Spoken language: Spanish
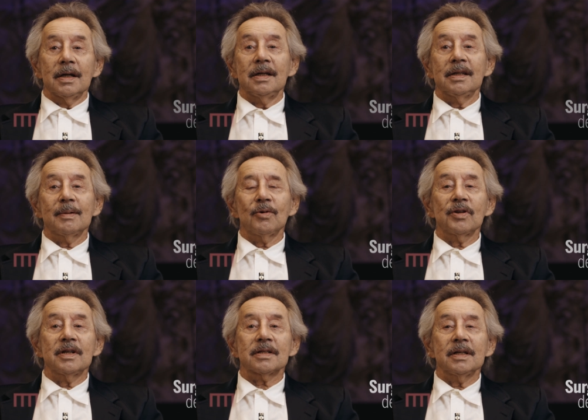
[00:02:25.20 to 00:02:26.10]
Y debo
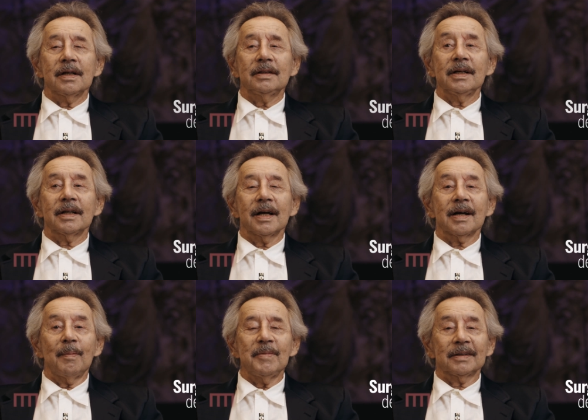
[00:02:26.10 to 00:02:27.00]
decirte que
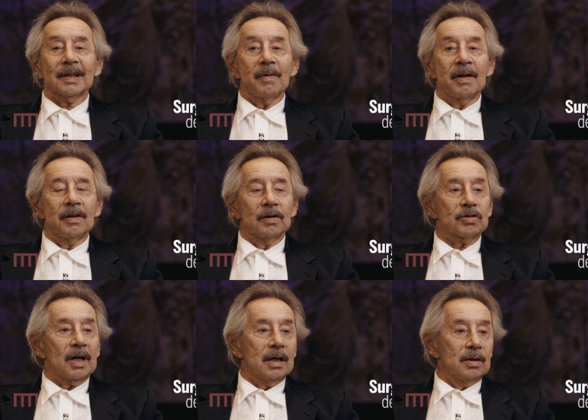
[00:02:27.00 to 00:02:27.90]
cambia a través de
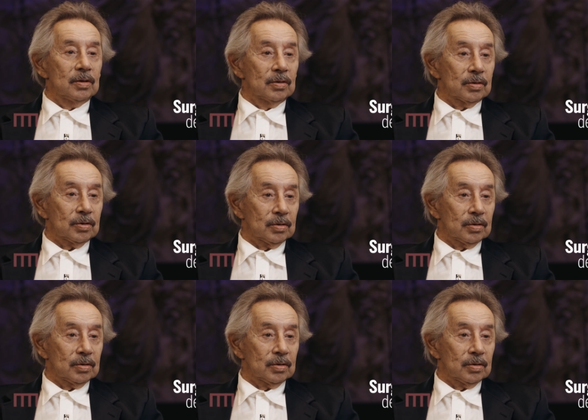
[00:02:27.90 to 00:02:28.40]
los años.